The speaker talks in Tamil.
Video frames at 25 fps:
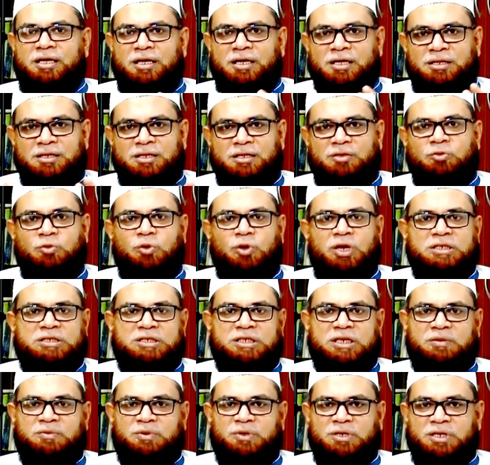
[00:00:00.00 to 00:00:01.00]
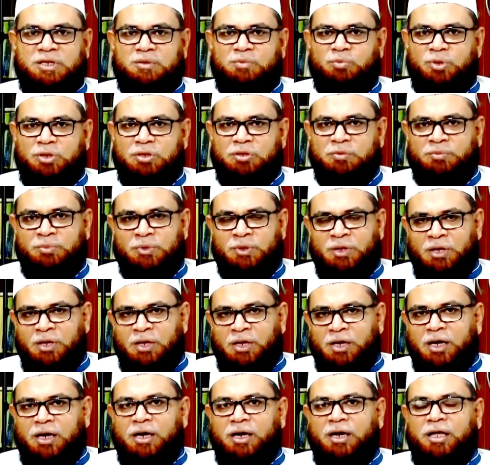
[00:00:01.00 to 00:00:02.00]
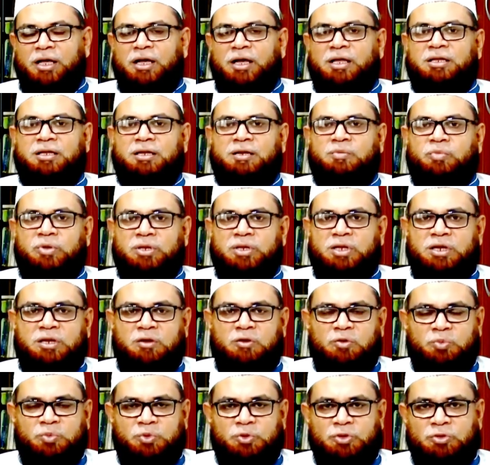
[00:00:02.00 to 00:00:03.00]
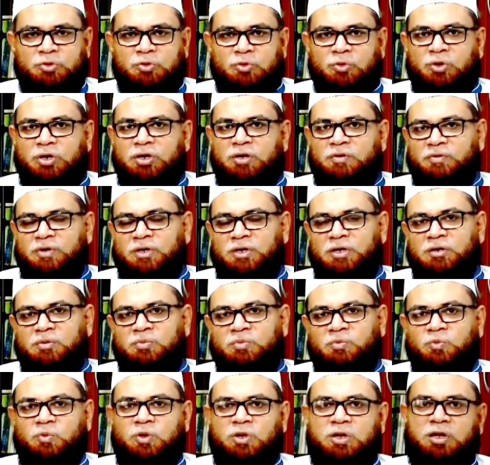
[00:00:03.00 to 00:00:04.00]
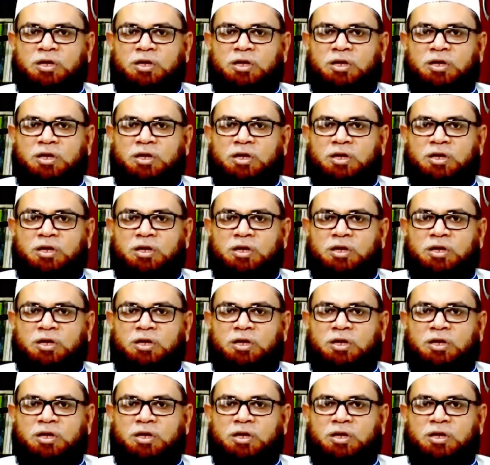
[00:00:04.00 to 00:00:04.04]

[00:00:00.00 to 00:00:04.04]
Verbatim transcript: கையேந்தி துவா செய்வது என்பதும் கிடையாது என்பதை நாம் புரிந்து கொள்ள வேண்டும்